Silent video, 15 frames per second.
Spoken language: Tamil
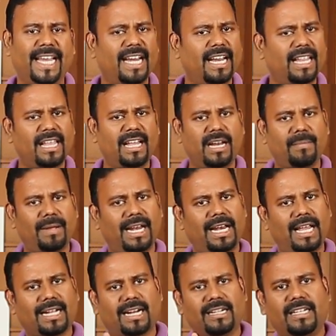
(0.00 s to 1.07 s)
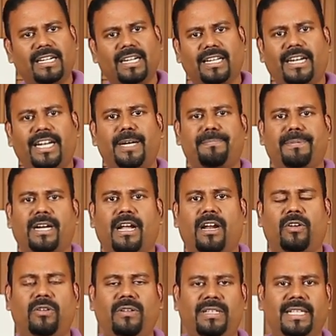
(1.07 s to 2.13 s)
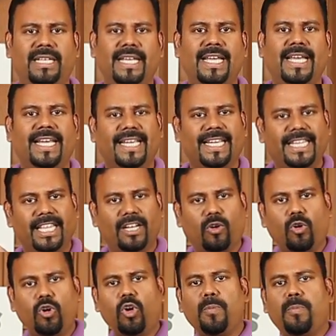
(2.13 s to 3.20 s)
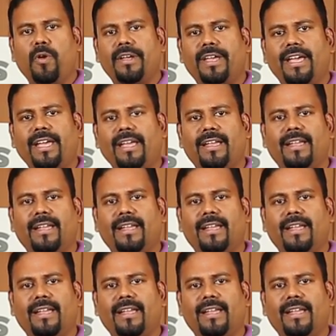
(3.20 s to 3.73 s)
என்னதான் நம்ம எல்லா கண்டென்ட்டை கிரியேட் பண்ணாலும் இதை கொண்டு போய்